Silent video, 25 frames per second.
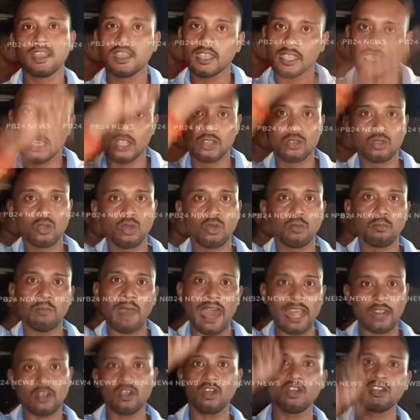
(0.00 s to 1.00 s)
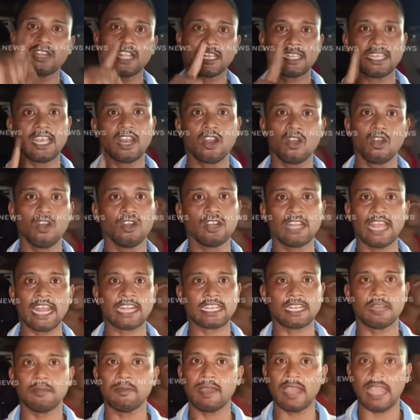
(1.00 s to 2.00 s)
কিন্তু বারো ঘন্টা তেরো ঘন্টা
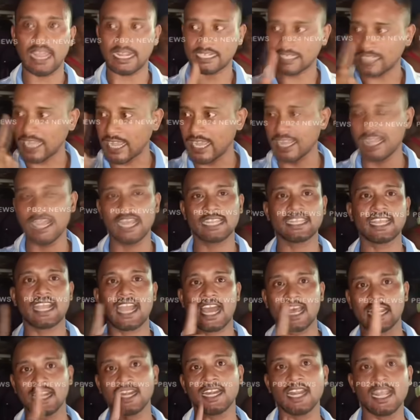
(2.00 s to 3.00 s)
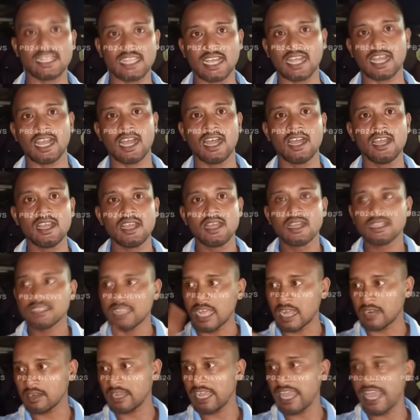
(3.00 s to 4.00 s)
একটা একটা এরিয়াতে কারেন্ট না থাকা
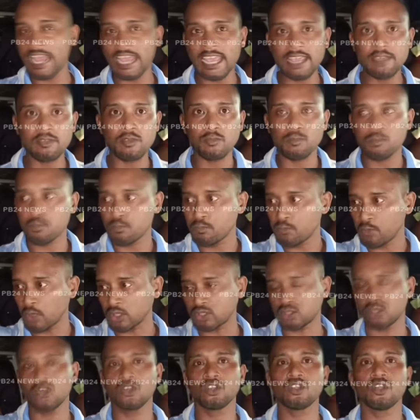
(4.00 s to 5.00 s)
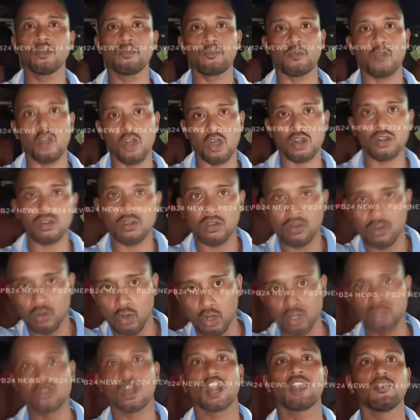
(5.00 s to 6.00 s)
তার এই প্রচণ্ড প্রহর
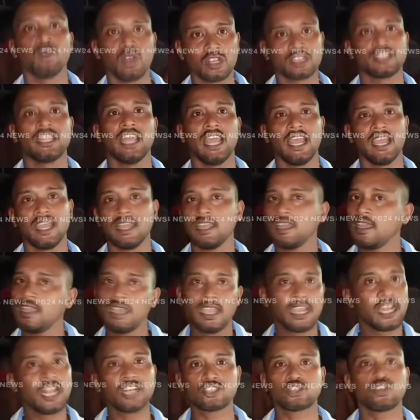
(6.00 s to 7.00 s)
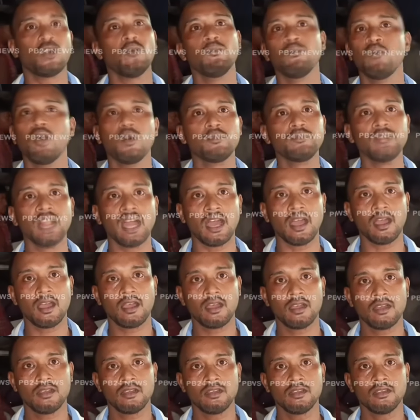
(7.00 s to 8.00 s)
রৌদ্রের মধ্যে এটা সম্ভব না
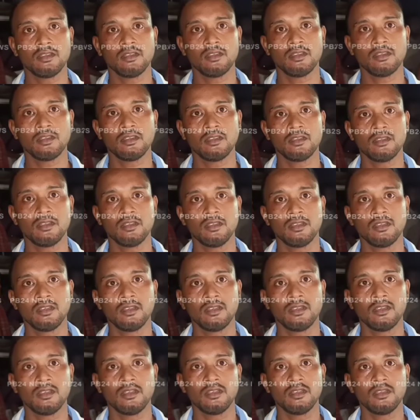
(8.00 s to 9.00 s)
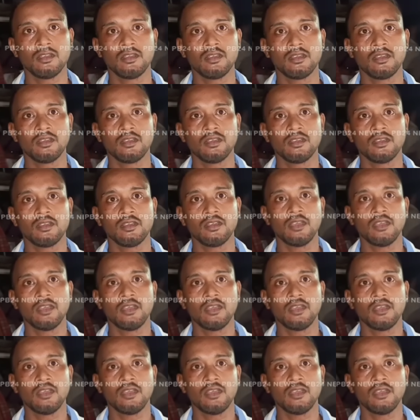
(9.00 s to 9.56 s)
আপনারা এখন কি চান